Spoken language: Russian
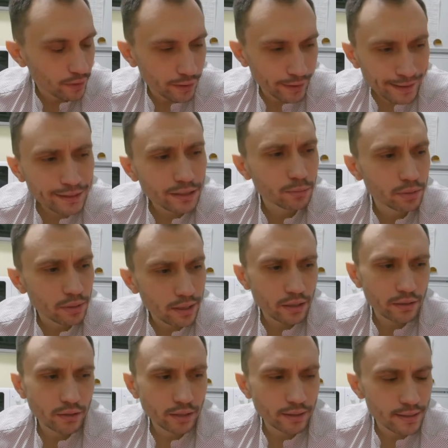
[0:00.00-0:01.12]
Это была,
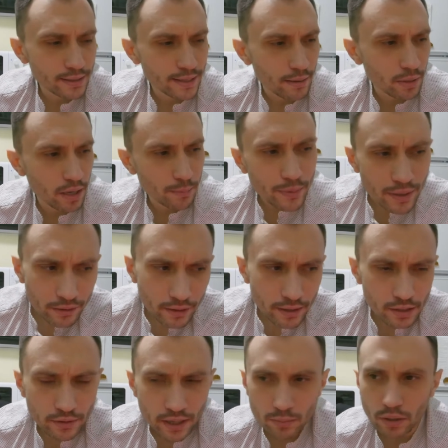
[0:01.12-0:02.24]
наверное, самая первая
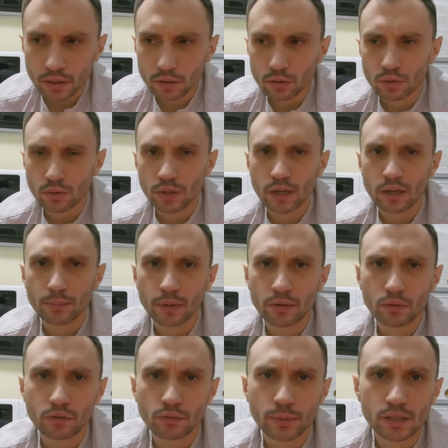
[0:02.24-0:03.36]
свадьба, которую я
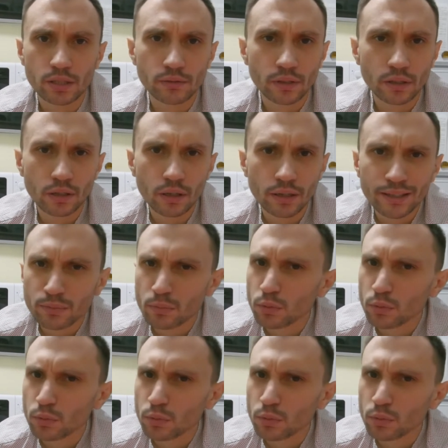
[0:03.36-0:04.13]
провел в Москве, лет,